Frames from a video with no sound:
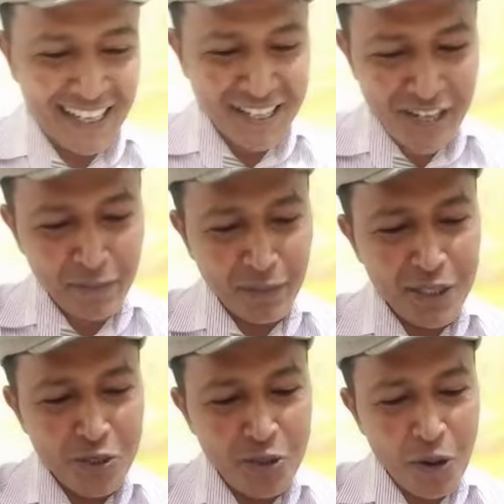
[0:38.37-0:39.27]
dan saya beri
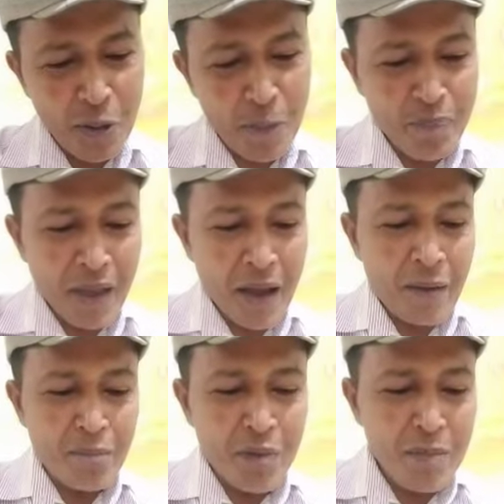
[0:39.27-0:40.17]
judul,
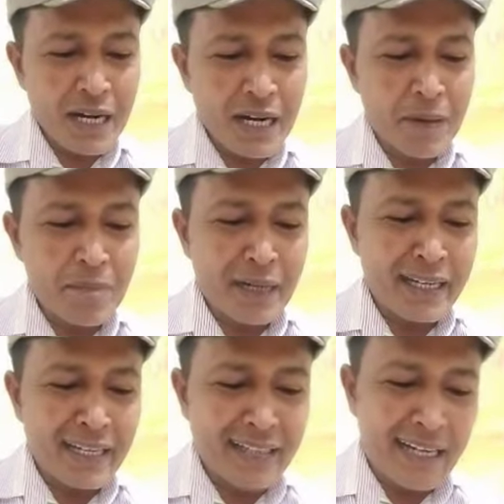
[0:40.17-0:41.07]
Beberapa
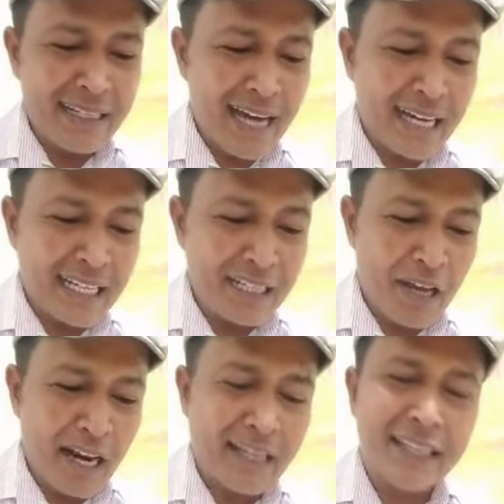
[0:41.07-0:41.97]
pendeta dari
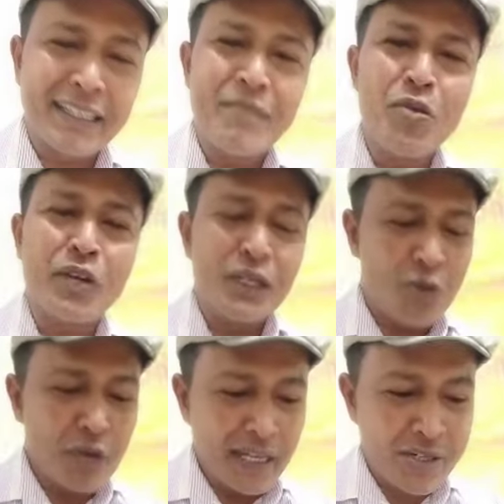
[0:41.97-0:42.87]
wilayah timur
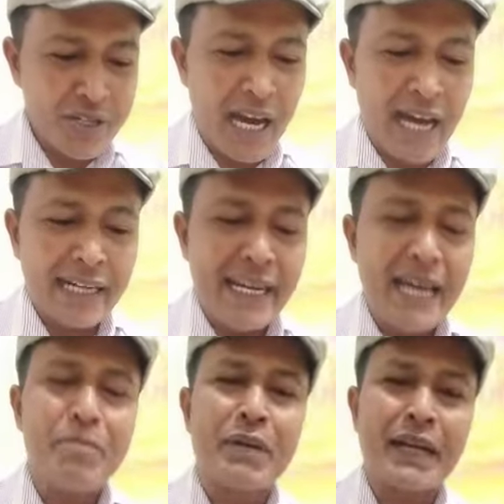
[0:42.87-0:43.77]
Indonesia
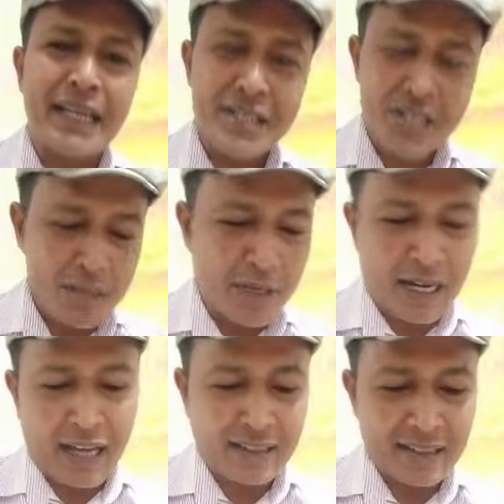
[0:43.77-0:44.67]
depresi
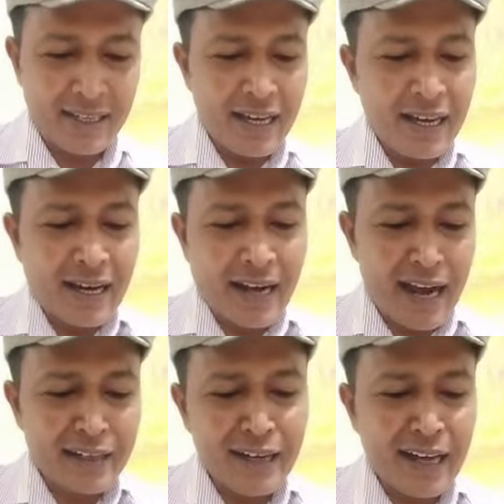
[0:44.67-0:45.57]
berat
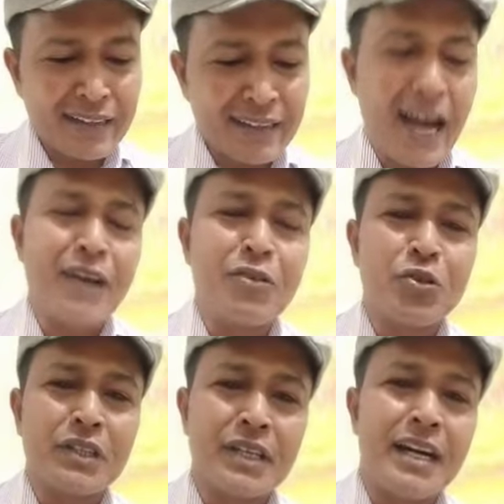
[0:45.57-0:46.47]
karena
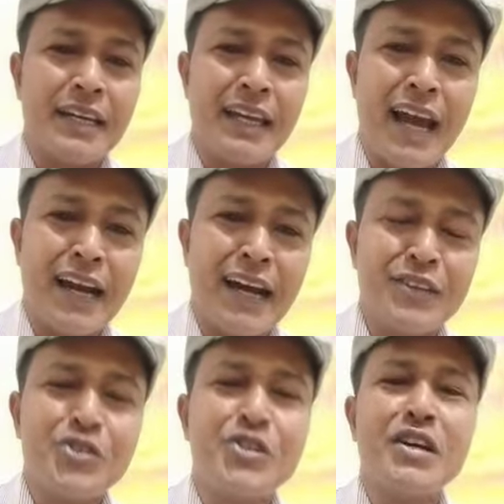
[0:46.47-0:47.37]
takut
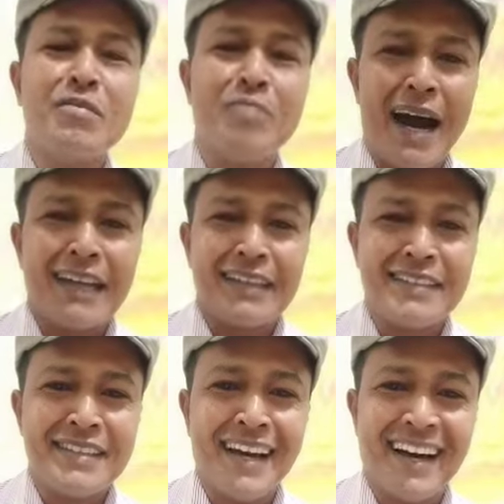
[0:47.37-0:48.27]
kehilangan
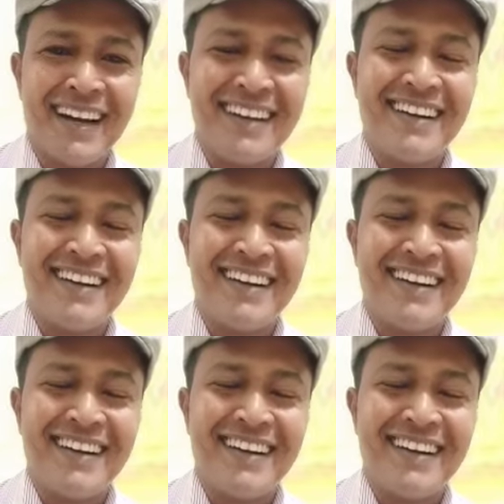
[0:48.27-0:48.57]
jemaatnya.